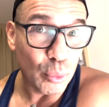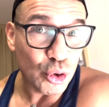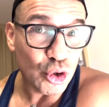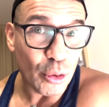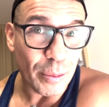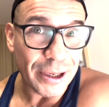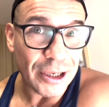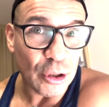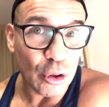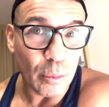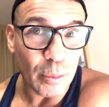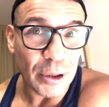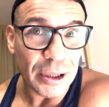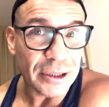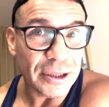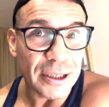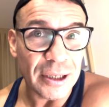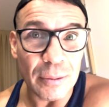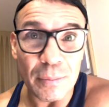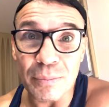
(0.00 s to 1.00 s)
mucho peligro porque
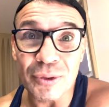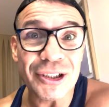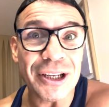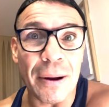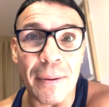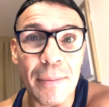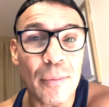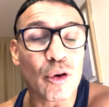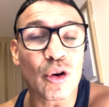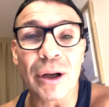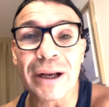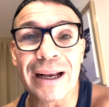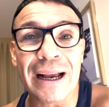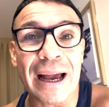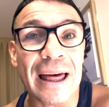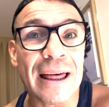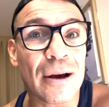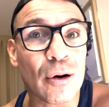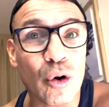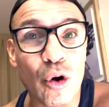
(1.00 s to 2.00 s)
tiene, sabemos que
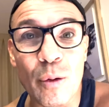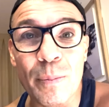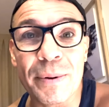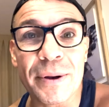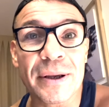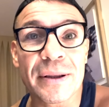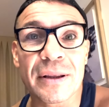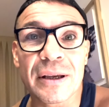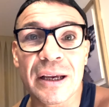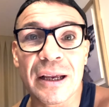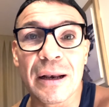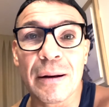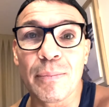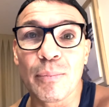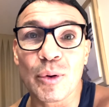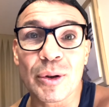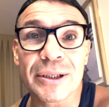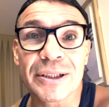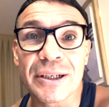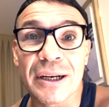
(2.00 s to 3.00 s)
cada golpe de él
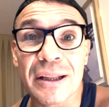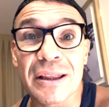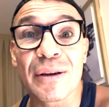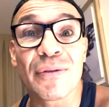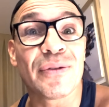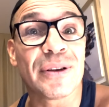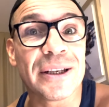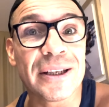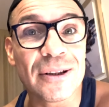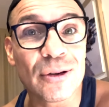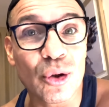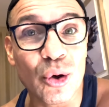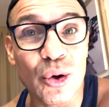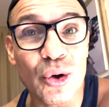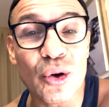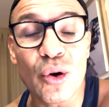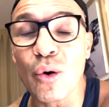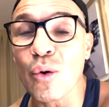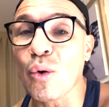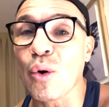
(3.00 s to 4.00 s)
puede ser
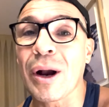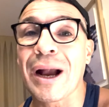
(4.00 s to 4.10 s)
definitorio,